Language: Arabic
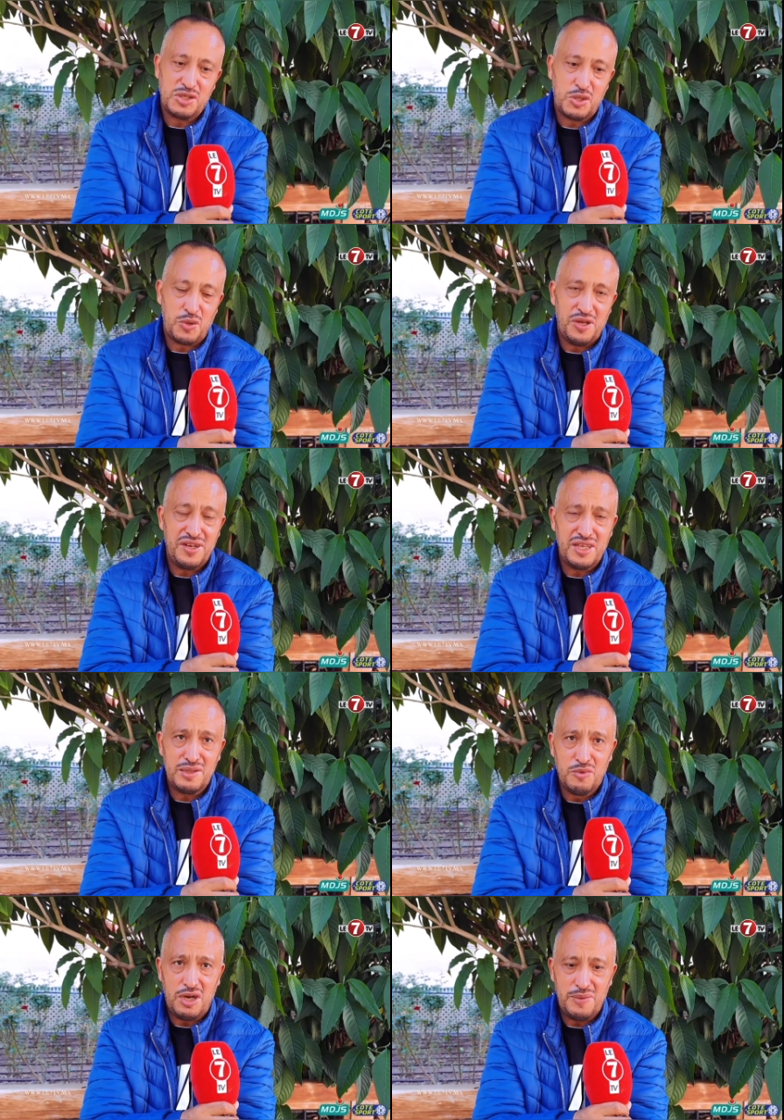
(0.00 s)
كرو ان
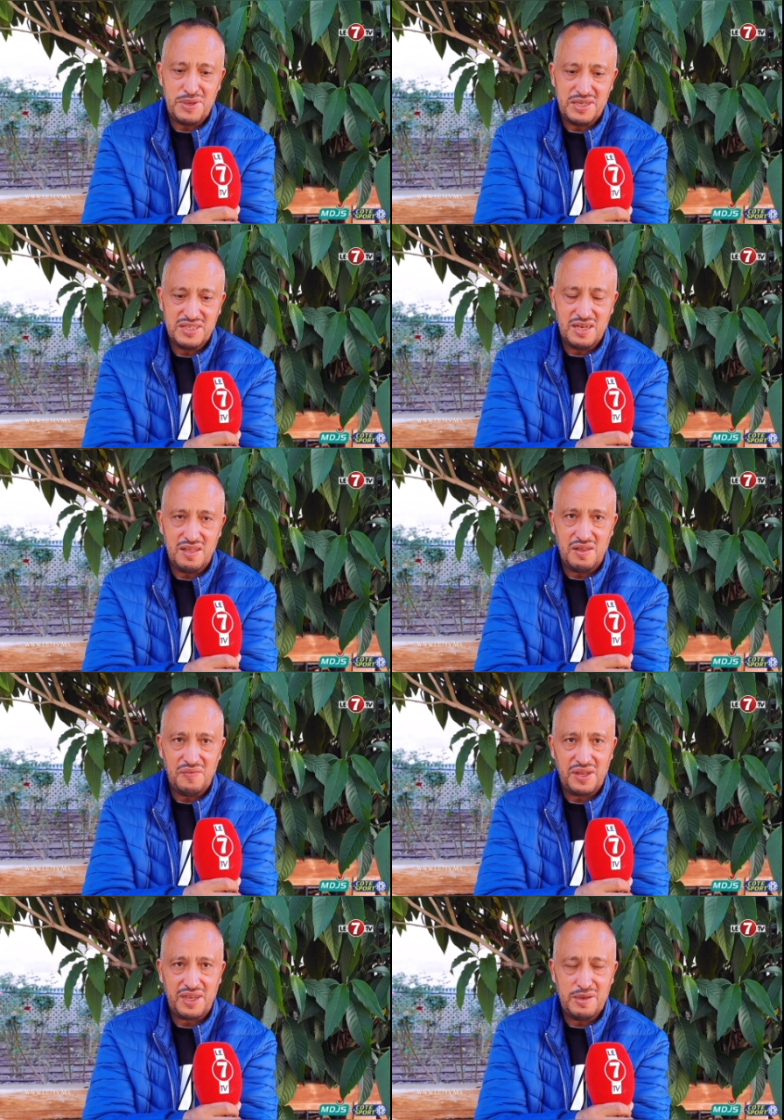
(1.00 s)
المقابله ديال
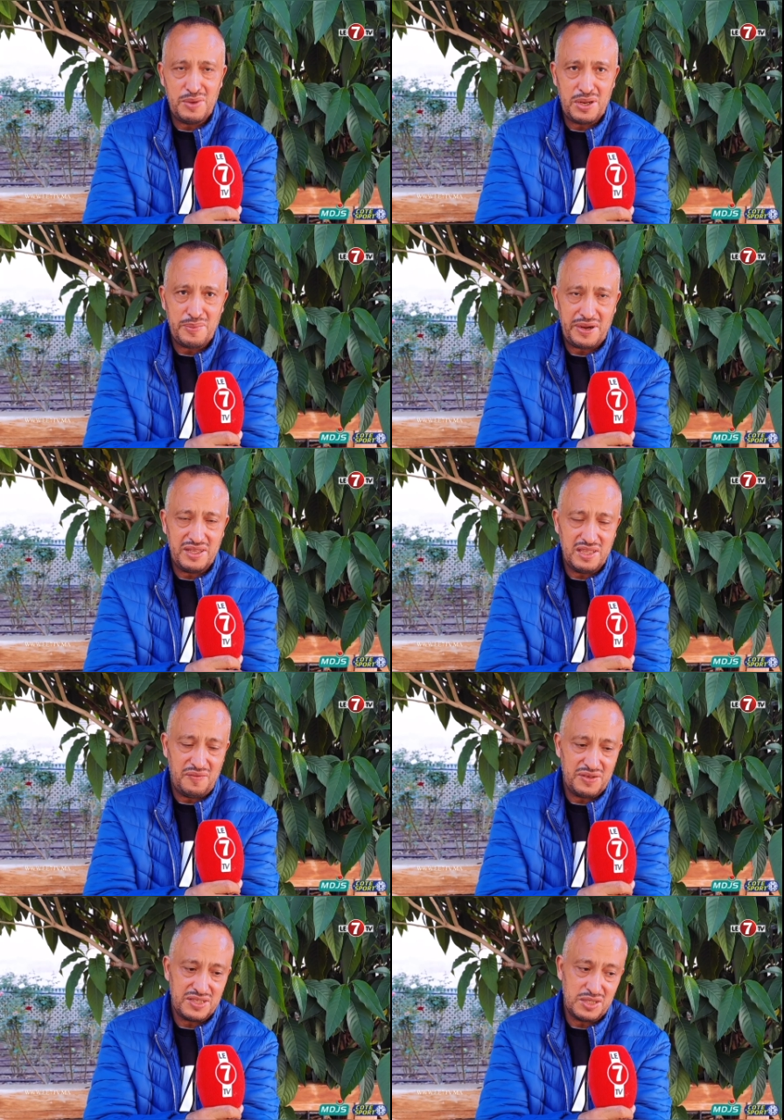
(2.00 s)
فريق المغرب الرياضي
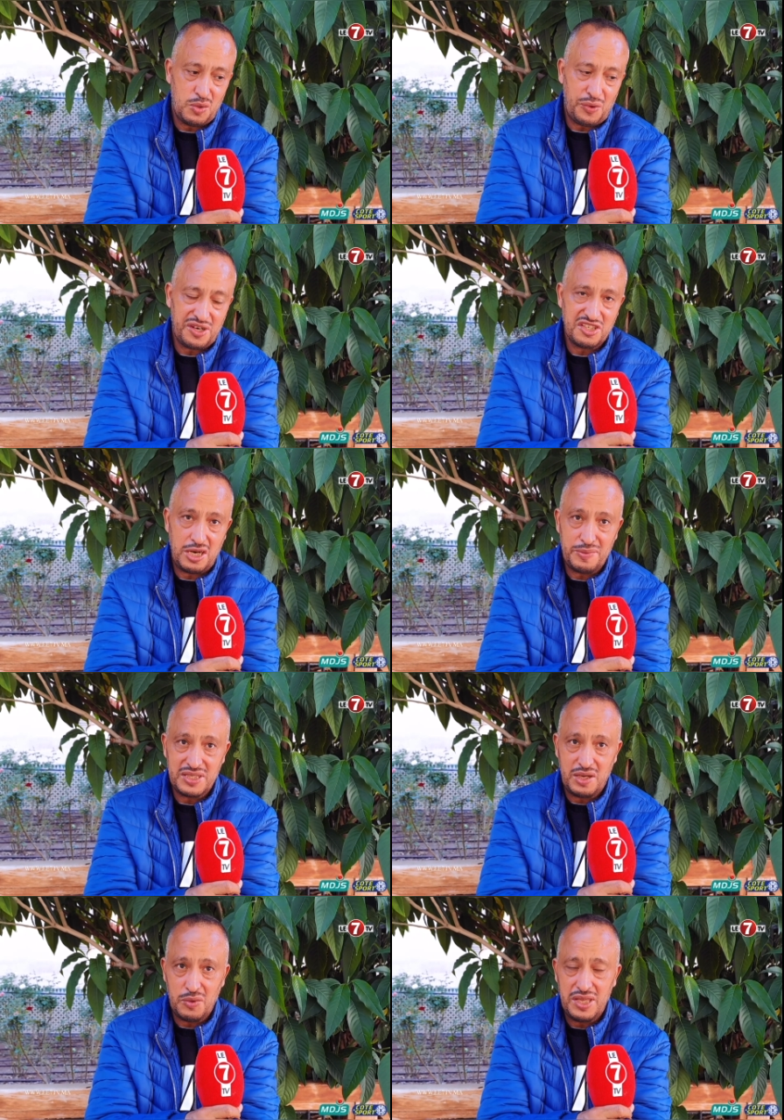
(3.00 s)
الفاسي والرجاء
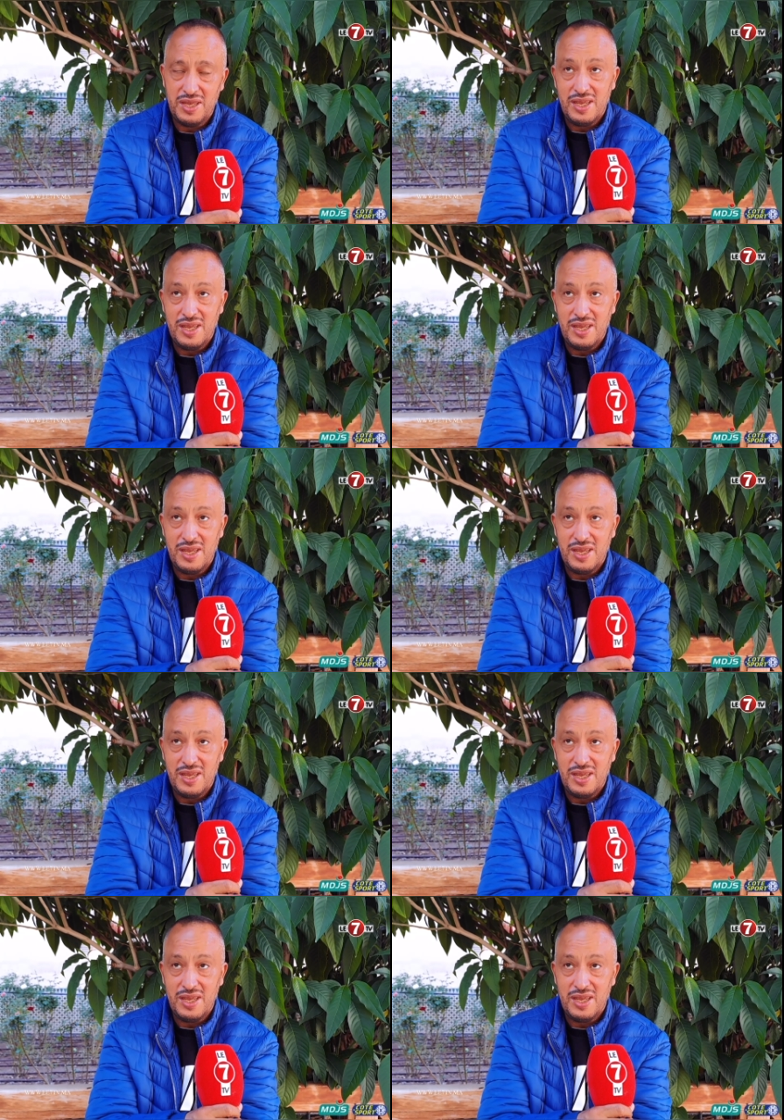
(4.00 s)
البيضاوي